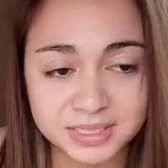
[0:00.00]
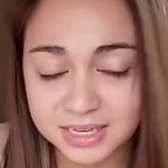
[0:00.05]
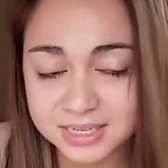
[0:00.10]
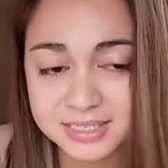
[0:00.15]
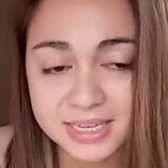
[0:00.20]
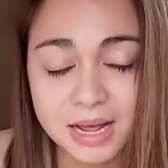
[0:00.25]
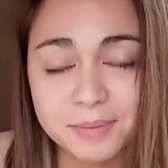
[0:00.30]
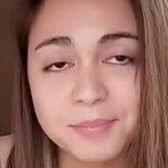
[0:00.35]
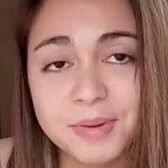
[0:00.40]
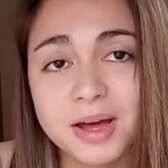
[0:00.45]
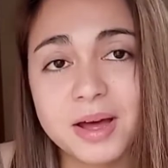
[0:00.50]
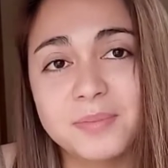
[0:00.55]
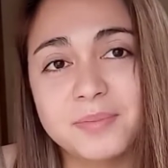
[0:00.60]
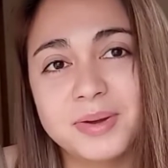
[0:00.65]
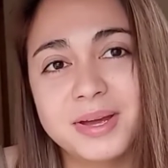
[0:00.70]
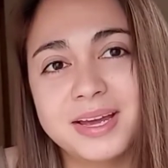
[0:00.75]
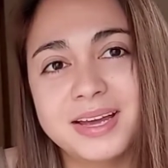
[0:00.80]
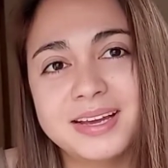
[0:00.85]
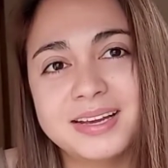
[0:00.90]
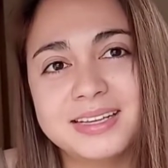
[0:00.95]
nagsama
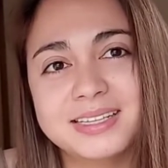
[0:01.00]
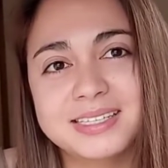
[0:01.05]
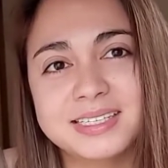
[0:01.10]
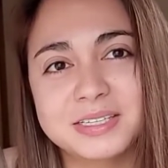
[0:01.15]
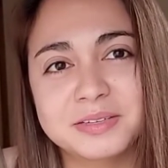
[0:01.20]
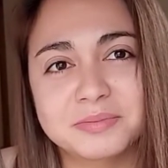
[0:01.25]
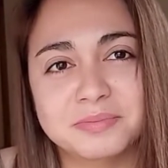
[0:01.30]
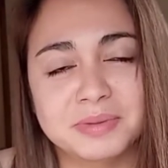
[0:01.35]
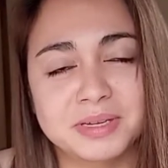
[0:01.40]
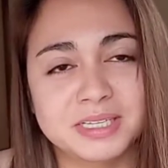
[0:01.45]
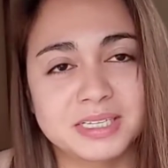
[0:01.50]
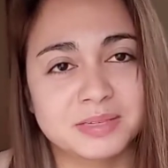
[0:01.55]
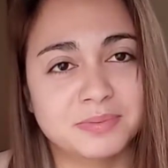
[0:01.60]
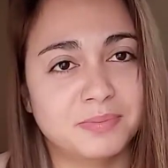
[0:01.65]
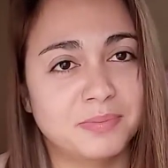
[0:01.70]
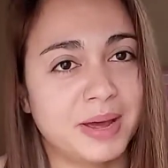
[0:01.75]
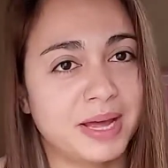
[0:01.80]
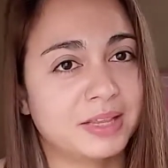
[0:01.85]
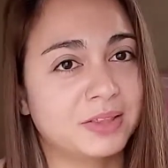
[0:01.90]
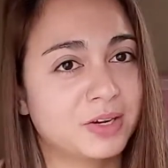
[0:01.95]
kami is mas
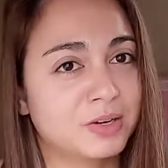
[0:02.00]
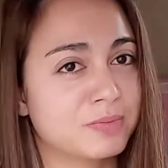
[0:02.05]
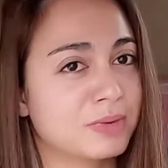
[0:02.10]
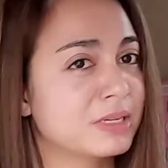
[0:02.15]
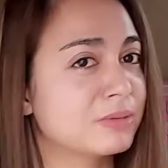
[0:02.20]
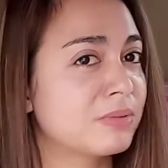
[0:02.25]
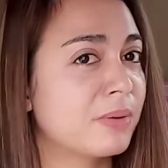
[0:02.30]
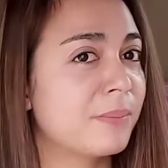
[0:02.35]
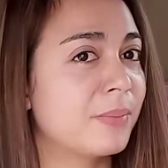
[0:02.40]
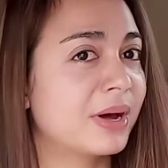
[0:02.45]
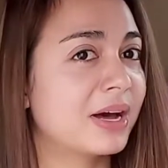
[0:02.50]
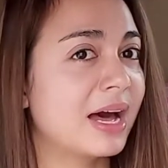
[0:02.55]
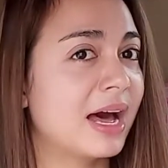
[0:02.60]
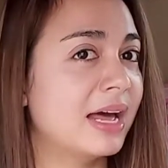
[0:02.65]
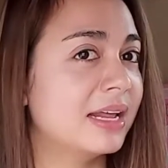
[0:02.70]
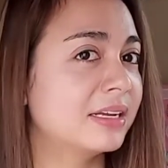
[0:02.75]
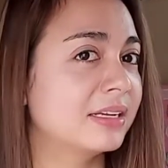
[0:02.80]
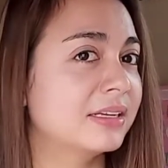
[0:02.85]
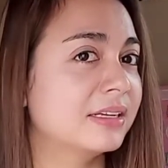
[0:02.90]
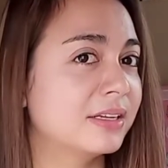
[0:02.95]
better, mas
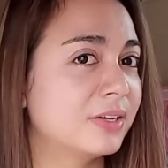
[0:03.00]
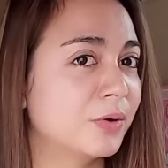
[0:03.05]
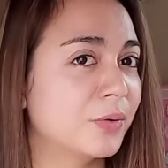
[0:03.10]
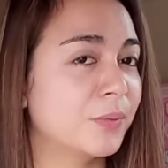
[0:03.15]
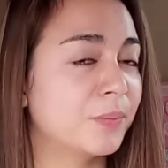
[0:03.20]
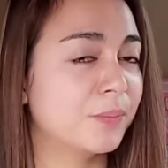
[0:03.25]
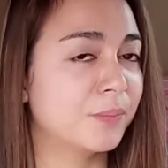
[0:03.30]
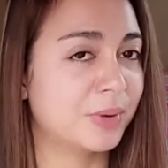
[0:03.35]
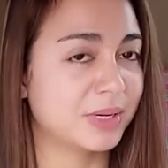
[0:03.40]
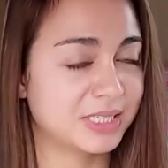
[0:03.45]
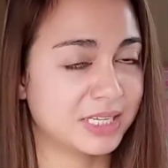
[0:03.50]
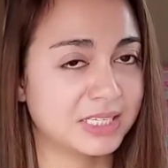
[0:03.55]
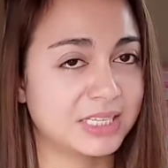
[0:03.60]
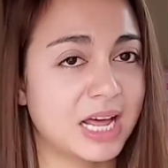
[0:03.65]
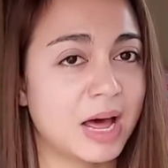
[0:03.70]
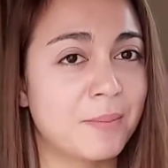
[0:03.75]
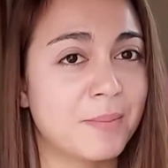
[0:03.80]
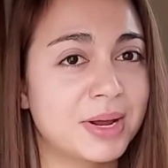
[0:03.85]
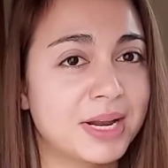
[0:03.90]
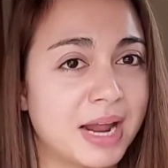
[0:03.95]
mapagaan yung
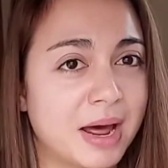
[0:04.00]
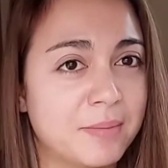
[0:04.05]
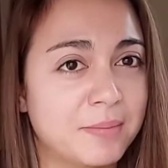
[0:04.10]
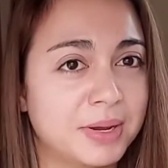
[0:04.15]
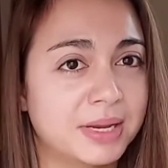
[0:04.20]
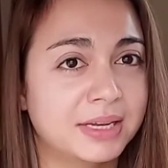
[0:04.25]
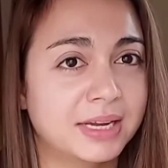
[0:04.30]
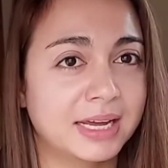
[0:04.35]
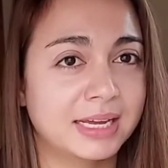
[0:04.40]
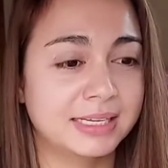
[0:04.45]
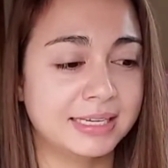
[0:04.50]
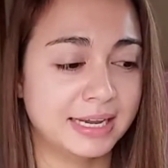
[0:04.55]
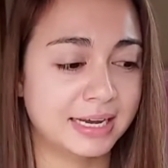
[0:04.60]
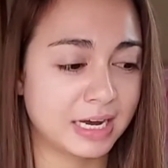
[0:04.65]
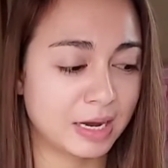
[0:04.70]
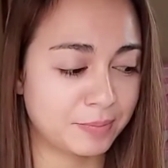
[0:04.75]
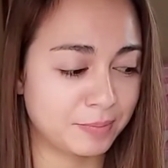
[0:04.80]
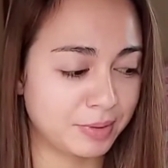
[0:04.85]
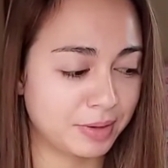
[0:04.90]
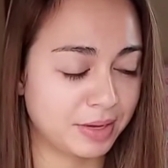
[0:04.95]
pagsasama namin na hindi
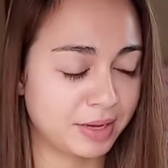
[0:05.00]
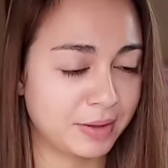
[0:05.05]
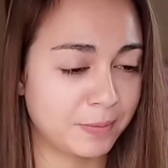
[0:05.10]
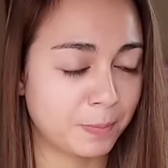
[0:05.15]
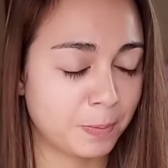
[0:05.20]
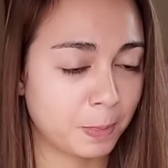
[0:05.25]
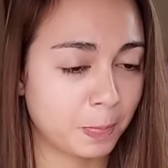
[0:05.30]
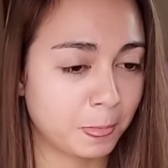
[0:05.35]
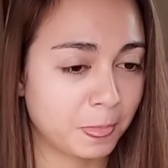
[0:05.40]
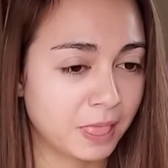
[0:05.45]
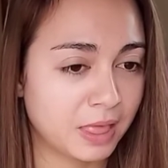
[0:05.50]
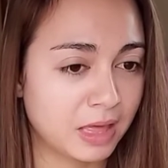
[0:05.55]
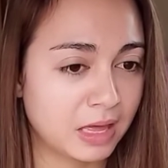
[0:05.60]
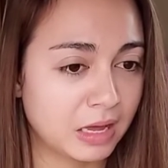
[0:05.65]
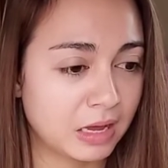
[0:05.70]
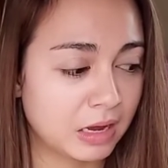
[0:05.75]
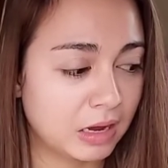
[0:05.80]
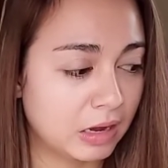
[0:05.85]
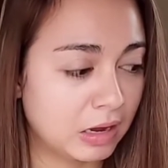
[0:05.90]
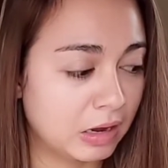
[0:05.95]
kami
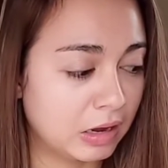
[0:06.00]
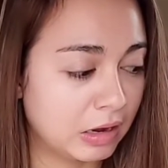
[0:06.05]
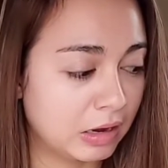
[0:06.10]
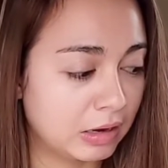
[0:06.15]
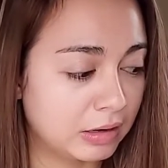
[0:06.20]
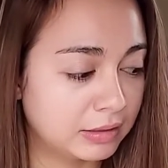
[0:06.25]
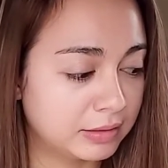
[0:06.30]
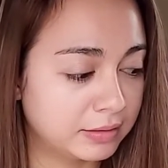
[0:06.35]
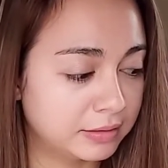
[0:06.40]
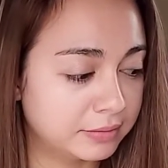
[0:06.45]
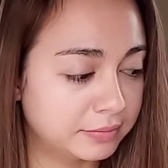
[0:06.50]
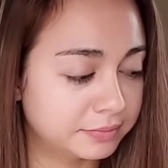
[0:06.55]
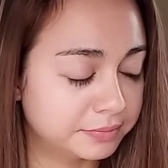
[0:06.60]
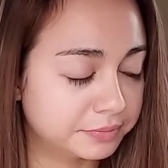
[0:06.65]
uh,